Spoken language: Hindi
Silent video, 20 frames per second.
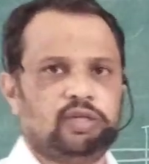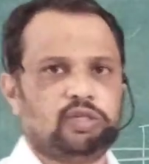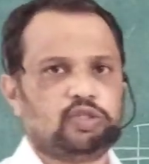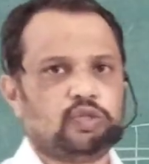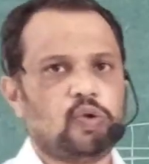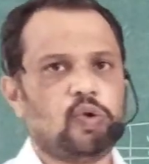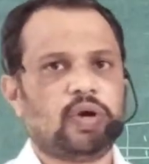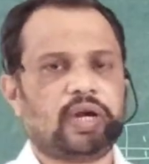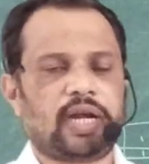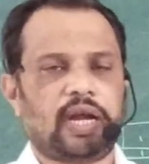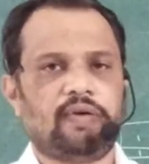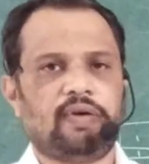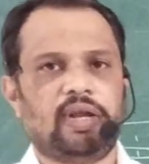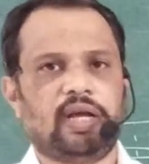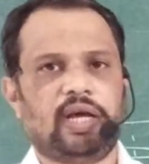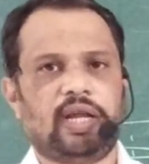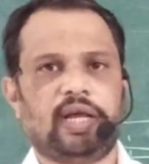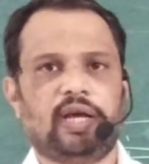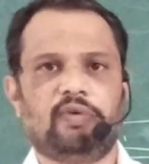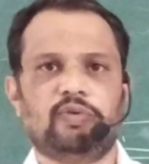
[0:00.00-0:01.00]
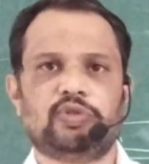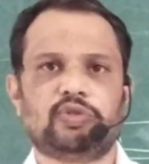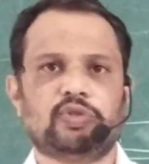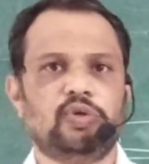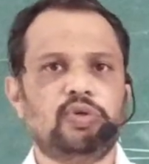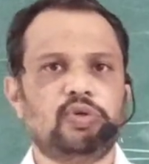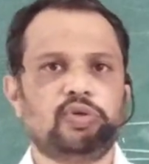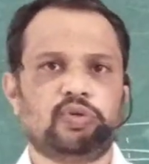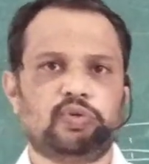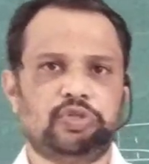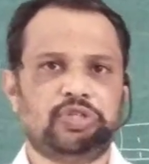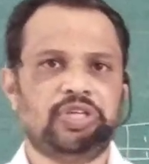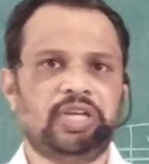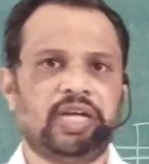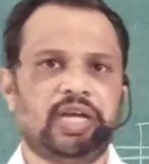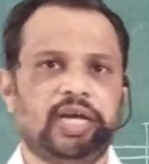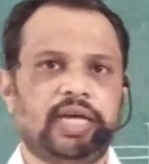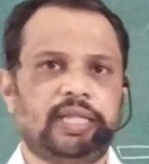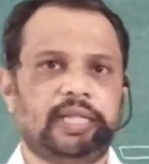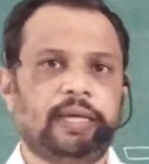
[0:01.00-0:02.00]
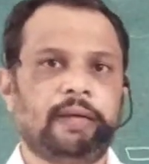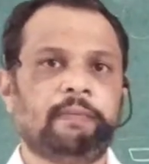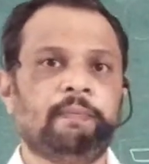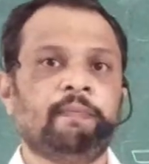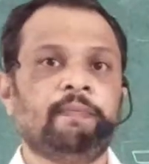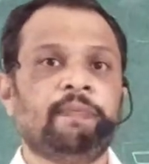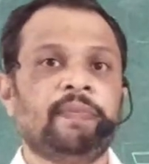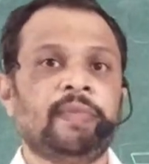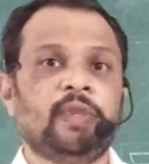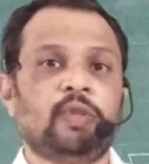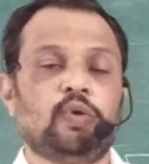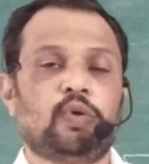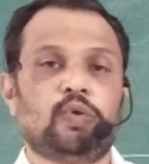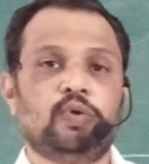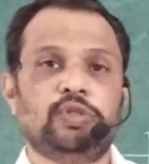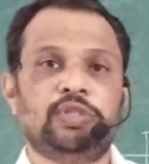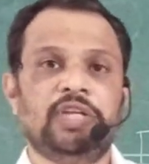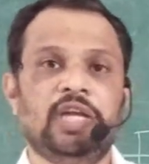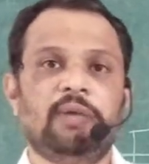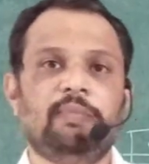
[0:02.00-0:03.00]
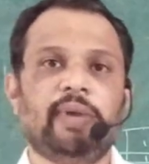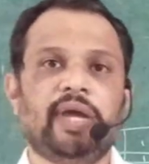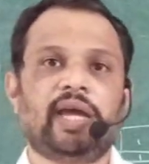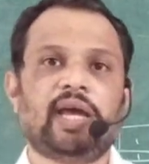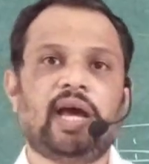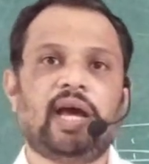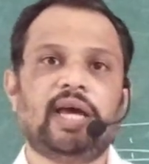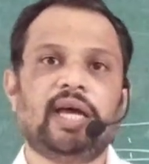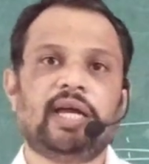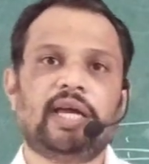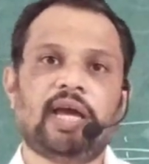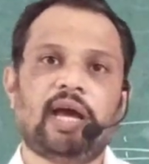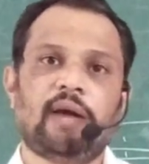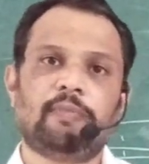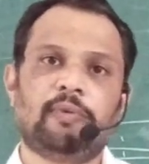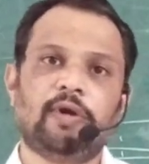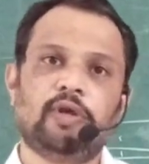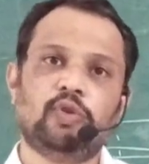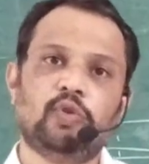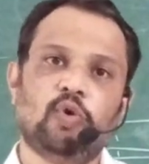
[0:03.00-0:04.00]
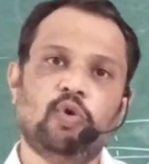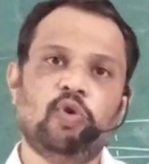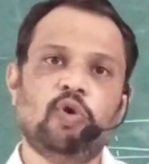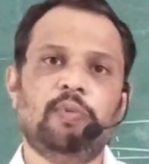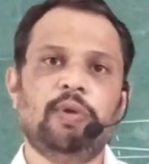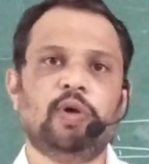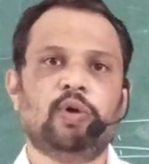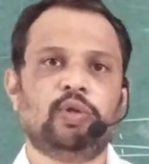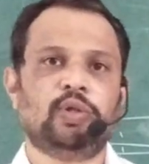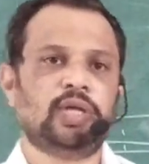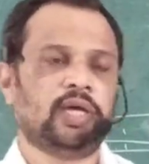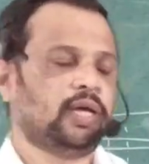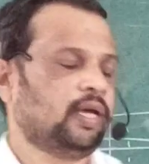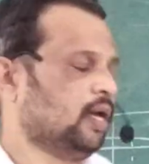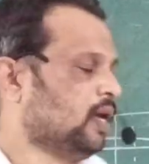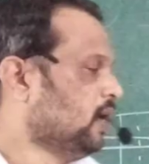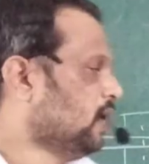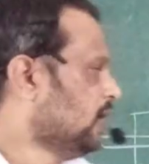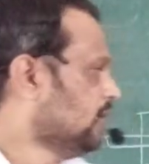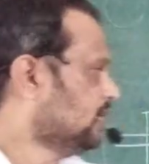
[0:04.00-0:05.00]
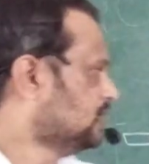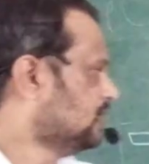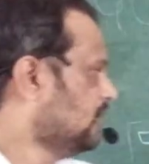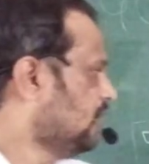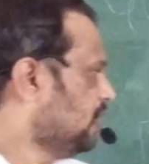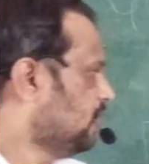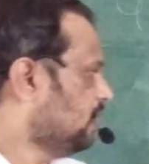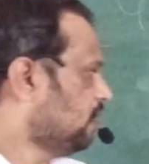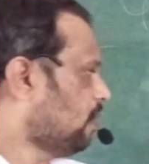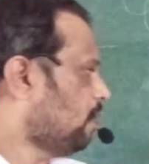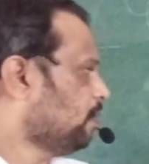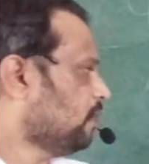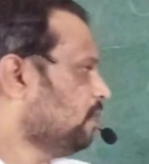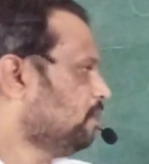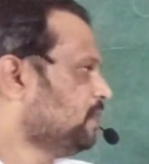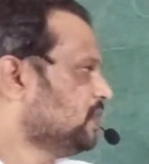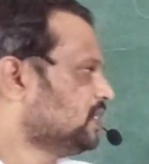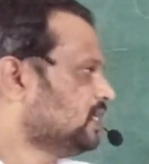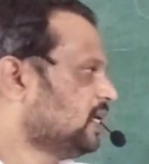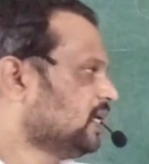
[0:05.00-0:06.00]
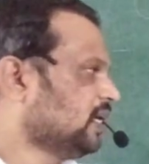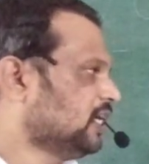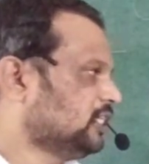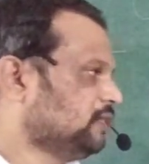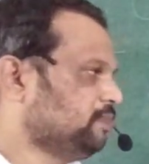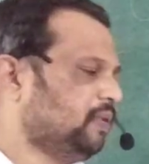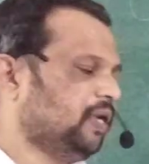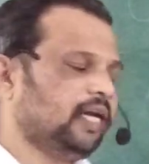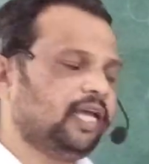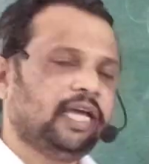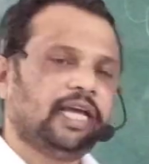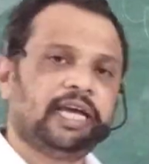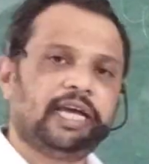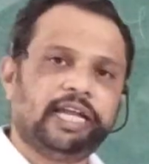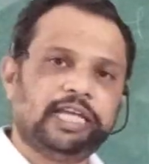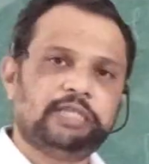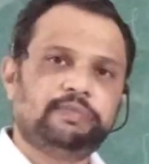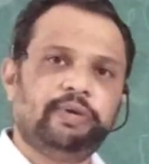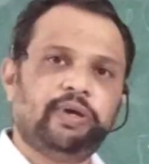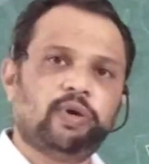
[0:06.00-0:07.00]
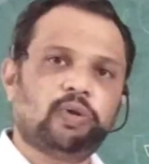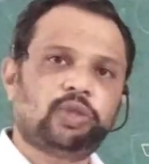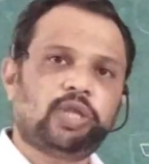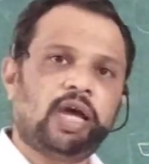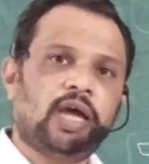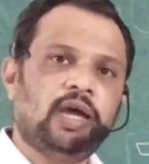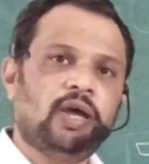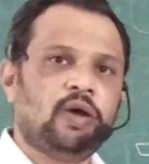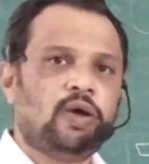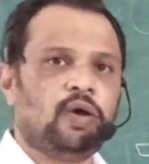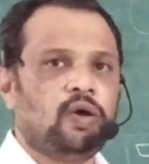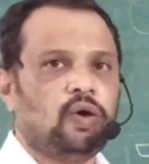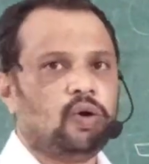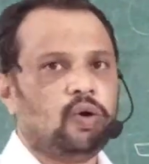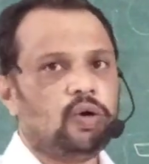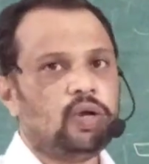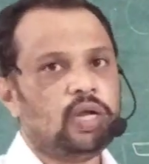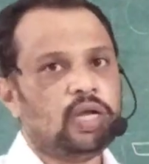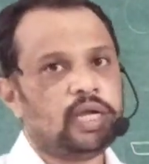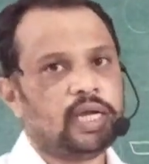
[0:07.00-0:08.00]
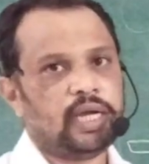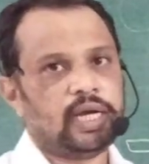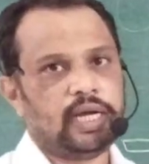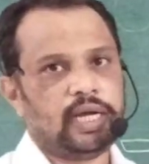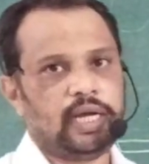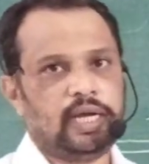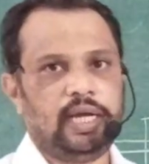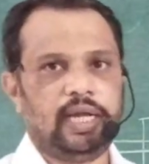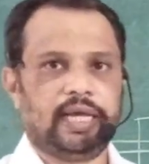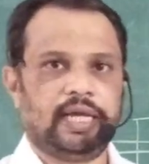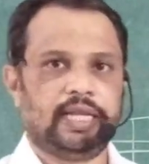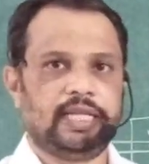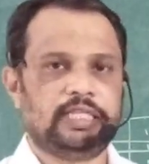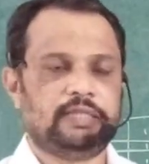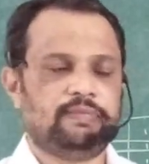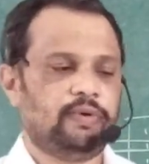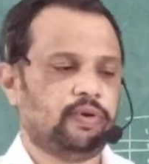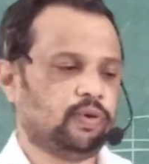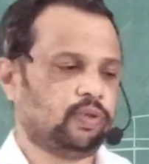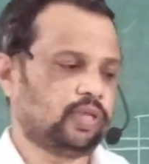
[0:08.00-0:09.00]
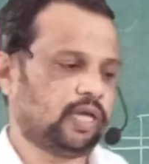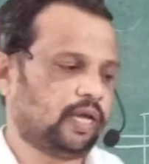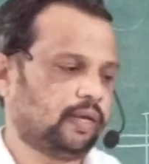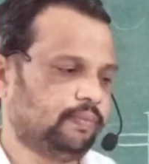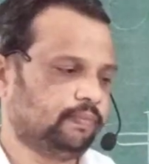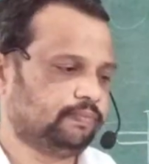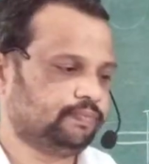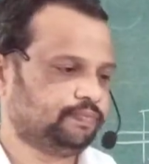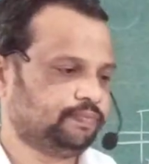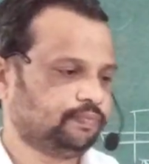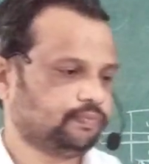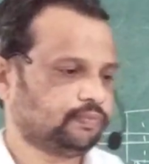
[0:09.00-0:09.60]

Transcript: स्लो ट्रैवल करेगा उसको कुशनिंग कहते हैं तो कुशनिंग में क्या है कि आपके दोनों भी होते हैं सिलेंडर आपके पिस्टन का स्पीड इंक्रीज़ भी होता है और डिक्रीज़ भी होता है